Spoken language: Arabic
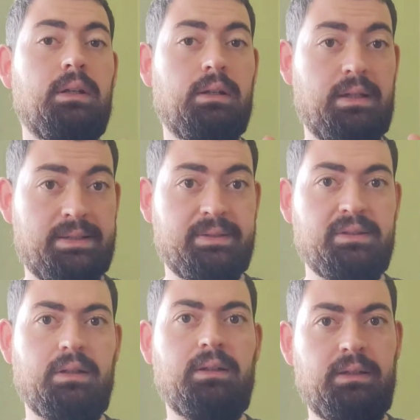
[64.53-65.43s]

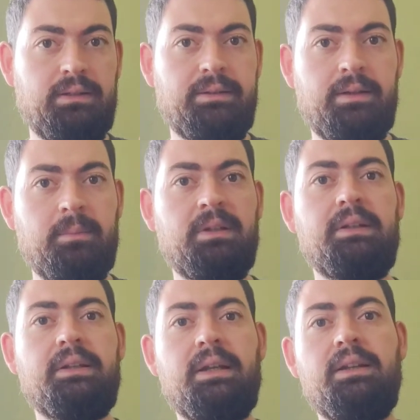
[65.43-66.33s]
الاصلية يعني اللعبة
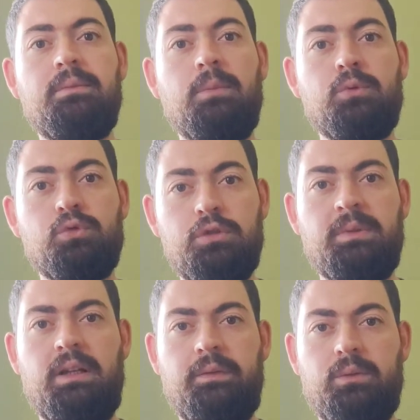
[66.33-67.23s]
اللي كانت موجودة
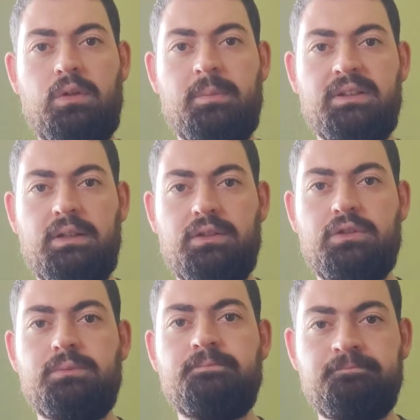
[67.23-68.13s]
بال 2014
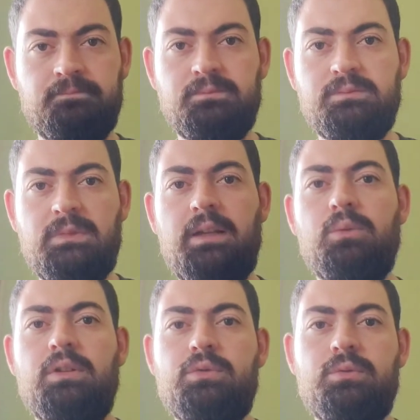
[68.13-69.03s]
خلونا